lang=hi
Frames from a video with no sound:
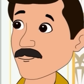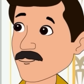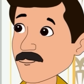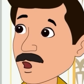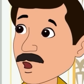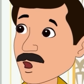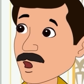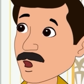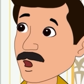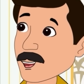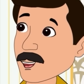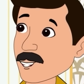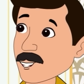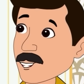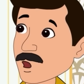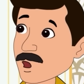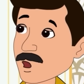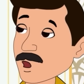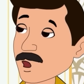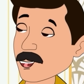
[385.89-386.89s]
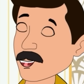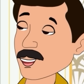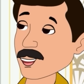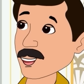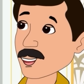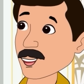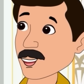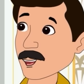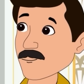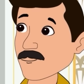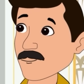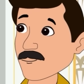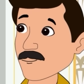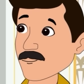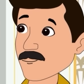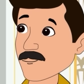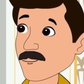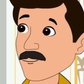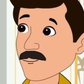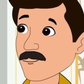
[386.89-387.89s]
पाँच सौ रुपये
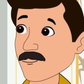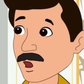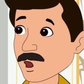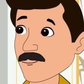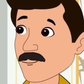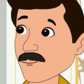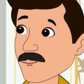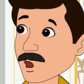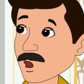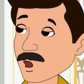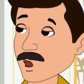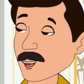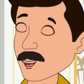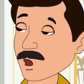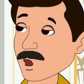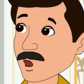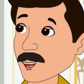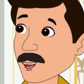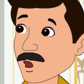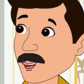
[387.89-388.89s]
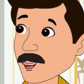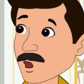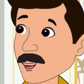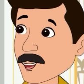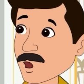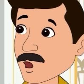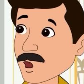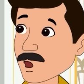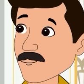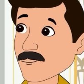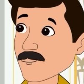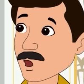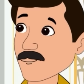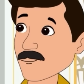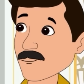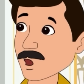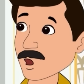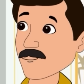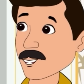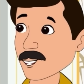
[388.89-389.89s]
अरे पाँच सौ रुपये कितने होते हैं
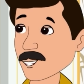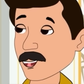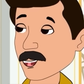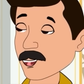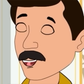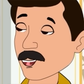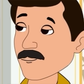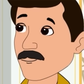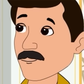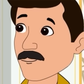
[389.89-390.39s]
पता भी है तुम्हें